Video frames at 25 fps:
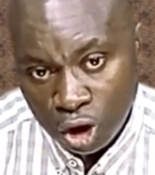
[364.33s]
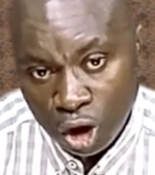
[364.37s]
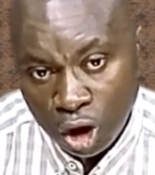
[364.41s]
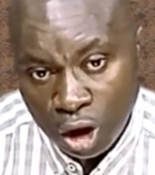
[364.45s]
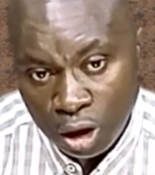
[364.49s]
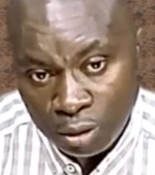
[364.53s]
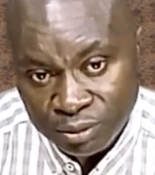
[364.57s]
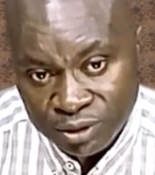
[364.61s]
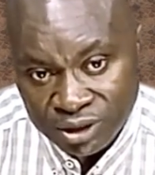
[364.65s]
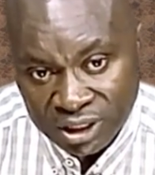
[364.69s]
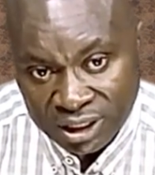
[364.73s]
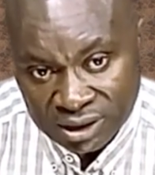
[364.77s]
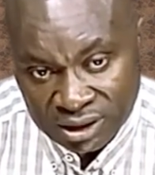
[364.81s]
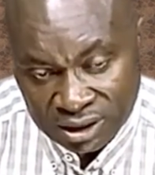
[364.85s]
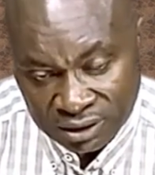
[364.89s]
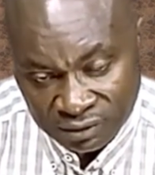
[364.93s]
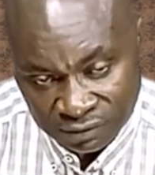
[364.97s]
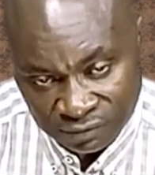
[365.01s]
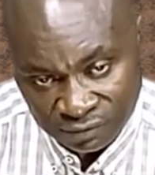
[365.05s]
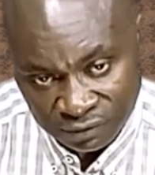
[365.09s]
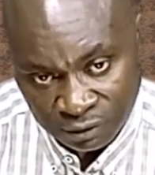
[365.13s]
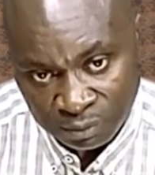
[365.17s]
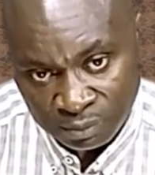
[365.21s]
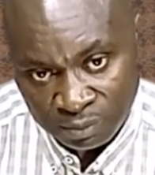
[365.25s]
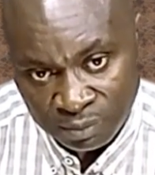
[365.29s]

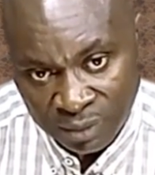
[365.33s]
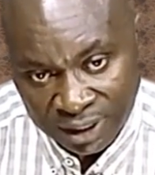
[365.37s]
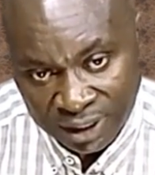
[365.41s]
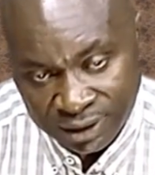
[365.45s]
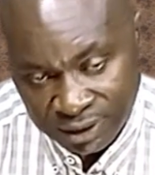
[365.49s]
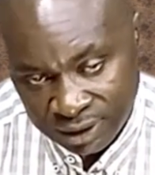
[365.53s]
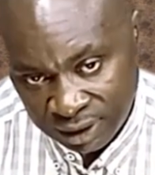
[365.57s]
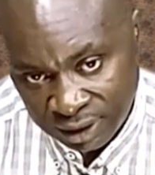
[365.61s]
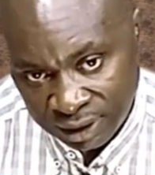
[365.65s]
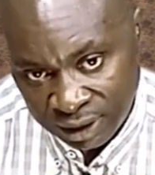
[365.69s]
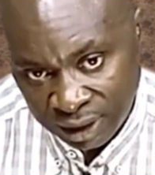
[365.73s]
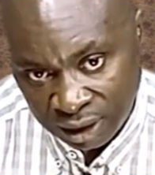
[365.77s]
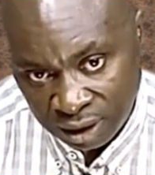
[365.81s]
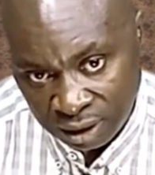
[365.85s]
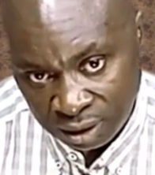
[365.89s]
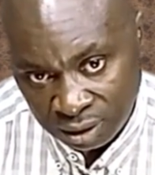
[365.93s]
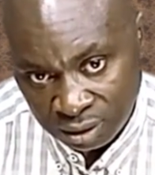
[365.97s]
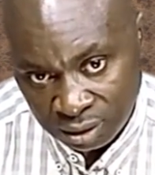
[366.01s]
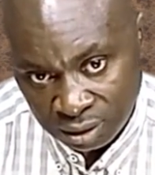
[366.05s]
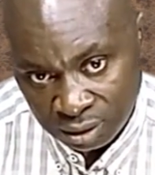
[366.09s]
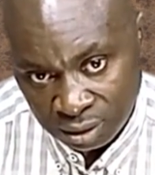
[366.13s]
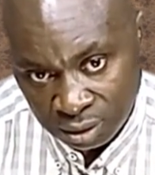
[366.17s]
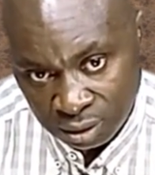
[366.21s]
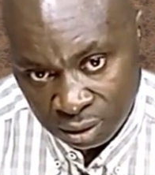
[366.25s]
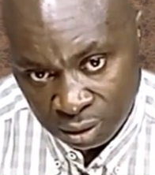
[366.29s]
Objectif matériel,
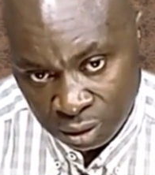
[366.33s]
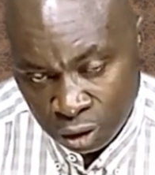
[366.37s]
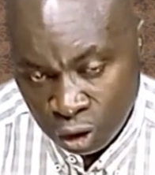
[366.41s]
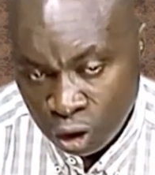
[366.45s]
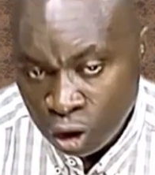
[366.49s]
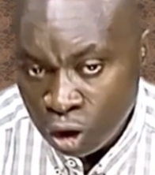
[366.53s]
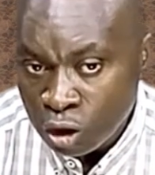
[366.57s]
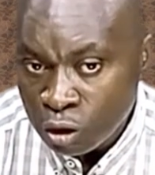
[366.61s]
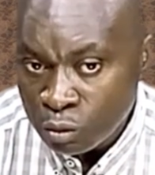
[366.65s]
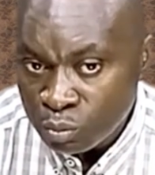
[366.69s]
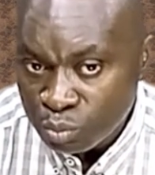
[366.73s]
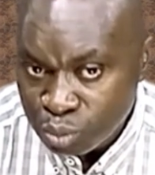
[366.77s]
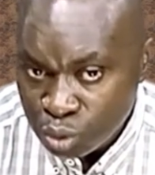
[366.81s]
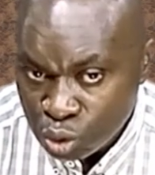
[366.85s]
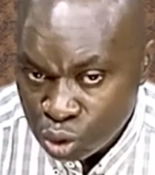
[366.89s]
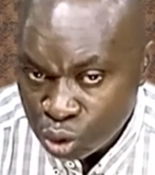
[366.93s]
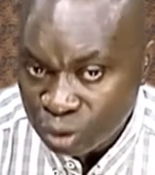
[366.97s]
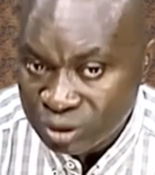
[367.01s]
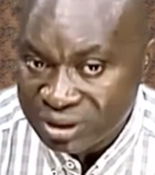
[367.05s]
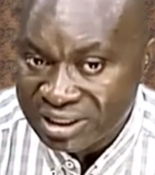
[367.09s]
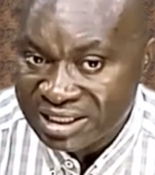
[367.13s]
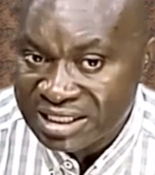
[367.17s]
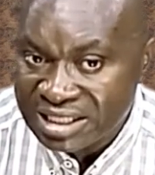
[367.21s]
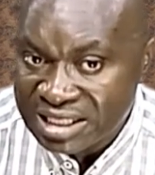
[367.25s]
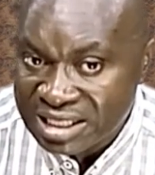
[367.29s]
pour
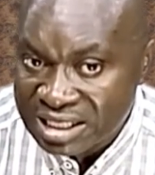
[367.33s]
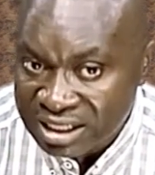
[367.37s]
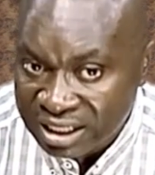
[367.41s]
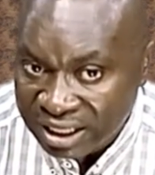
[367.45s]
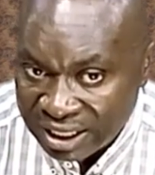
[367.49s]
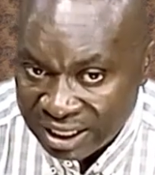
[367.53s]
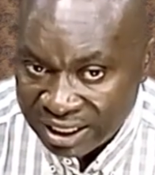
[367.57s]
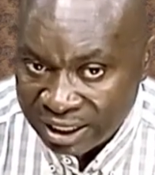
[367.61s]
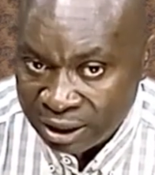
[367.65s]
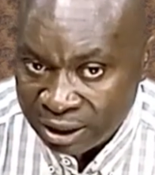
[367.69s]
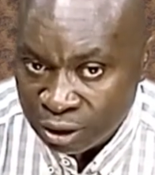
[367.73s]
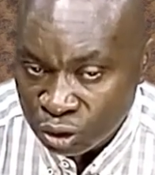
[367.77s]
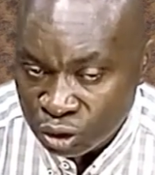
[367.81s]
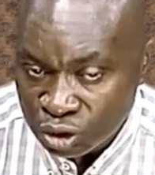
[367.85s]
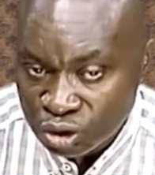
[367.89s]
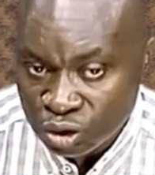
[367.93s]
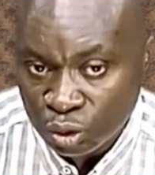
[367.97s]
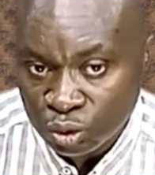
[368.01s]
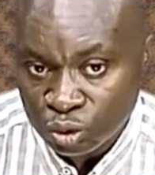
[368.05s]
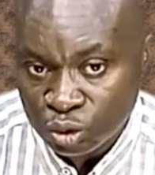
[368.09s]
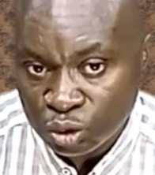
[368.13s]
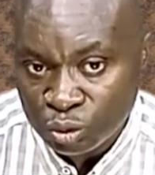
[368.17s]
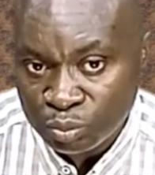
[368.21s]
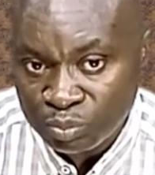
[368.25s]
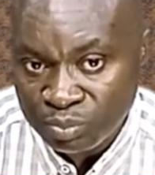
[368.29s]
tirer les
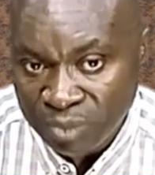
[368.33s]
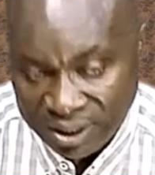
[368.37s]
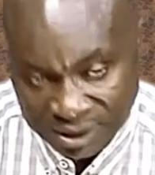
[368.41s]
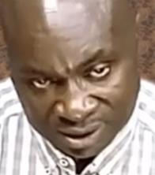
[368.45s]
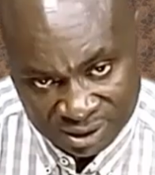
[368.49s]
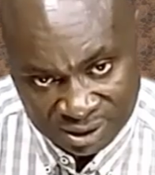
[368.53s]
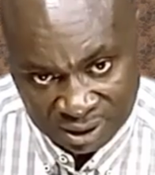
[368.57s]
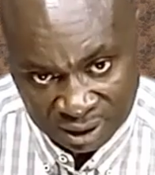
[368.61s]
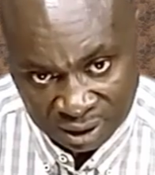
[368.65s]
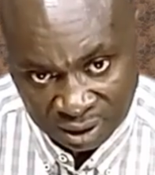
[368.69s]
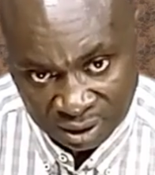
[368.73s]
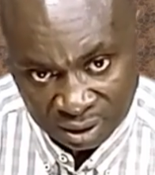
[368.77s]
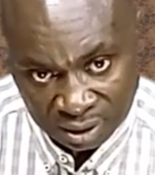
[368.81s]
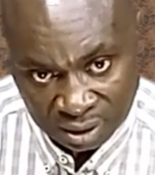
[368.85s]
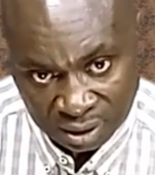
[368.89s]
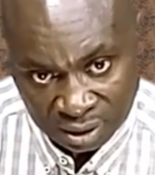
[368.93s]
leçons du passé